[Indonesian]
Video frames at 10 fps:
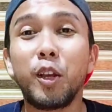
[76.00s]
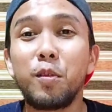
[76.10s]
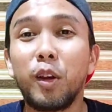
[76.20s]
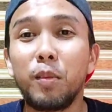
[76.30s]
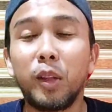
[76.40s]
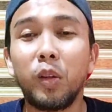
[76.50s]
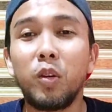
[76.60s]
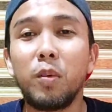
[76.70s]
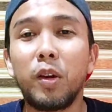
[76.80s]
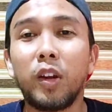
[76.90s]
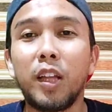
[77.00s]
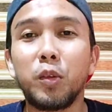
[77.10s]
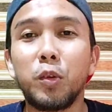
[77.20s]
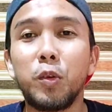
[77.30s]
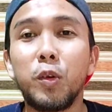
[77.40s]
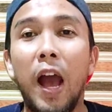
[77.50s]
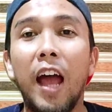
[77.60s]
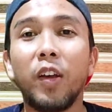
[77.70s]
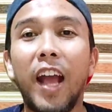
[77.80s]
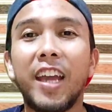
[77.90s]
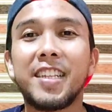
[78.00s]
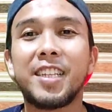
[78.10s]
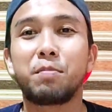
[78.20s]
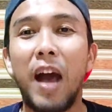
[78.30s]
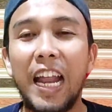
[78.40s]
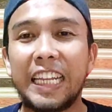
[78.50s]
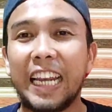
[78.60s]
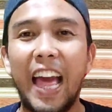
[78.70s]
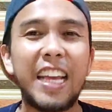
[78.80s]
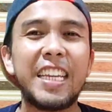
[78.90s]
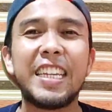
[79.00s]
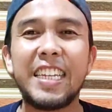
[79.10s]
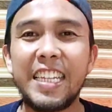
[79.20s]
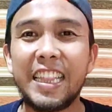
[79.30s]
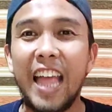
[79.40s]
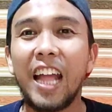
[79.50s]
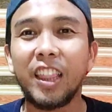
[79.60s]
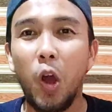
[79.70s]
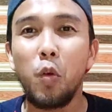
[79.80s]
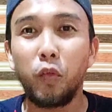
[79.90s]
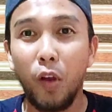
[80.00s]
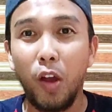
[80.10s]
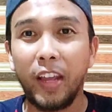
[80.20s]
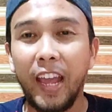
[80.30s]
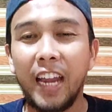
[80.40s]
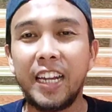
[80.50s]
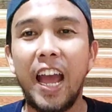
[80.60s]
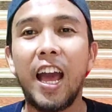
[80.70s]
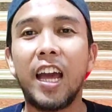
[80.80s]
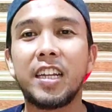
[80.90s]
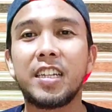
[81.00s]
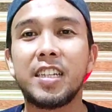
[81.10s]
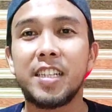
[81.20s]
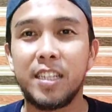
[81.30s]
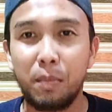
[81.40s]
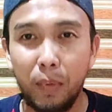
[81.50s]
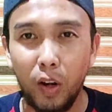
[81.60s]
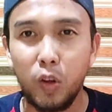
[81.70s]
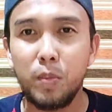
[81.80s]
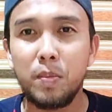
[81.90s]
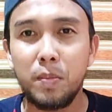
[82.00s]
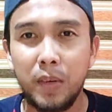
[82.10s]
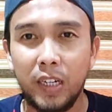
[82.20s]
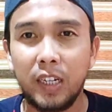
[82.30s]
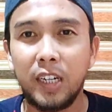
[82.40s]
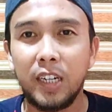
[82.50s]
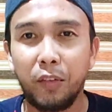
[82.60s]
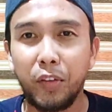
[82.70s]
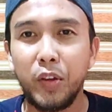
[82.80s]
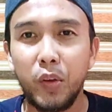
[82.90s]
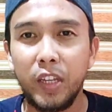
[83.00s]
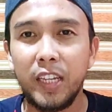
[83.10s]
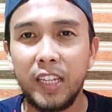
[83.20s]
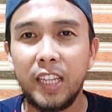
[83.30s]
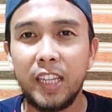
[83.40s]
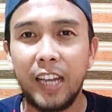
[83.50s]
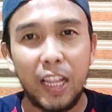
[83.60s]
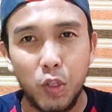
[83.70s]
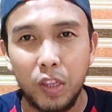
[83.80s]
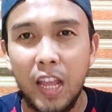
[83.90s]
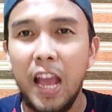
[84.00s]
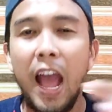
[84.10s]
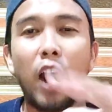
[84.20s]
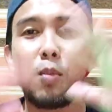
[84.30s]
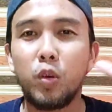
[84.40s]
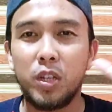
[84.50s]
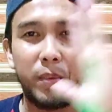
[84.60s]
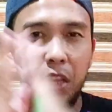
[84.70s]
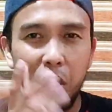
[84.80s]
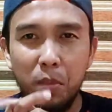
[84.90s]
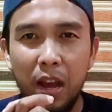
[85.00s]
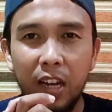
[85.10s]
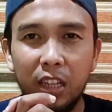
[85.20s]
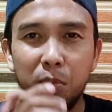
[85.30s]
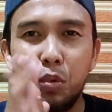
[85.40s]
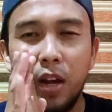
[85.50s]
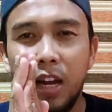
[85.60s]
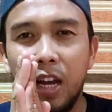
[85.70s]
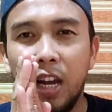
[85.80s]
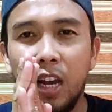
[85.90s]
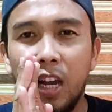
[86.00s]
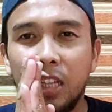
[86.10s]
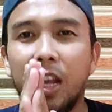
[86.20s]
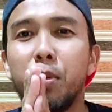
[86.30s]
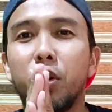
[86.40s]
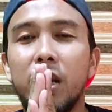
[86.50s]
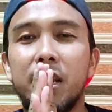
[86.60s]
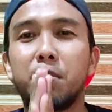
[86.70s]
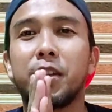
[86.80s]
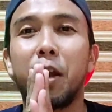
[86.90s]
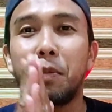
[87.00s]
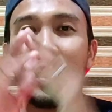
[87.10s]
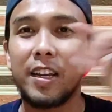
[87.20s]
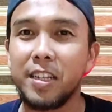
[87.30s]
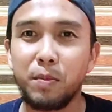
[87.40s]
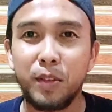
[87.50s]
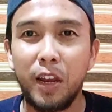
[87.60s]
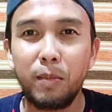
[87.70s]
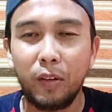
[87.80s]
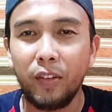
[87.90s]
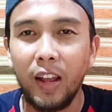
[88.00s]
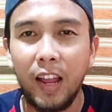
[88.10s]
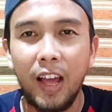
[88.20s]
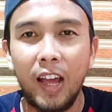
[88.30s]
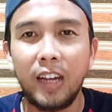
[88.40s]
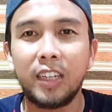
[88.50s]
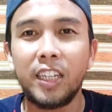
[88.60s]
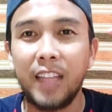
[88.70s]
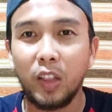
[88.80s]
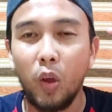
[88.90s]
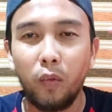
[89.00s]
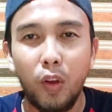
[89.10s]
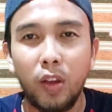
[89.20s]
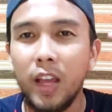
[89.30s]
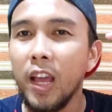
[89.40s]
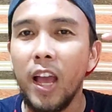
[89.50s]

Assalamualaikum warahmatullahi wabarakatuh Halo guys, balik lagi di Tataung Vlog ya Dan sebelum uh, video ini lanjut Aku mau ngucapin thank you banget buat kamu yang udah subscribe Karena subscriber Fala uh, eh, di Tataung Vlog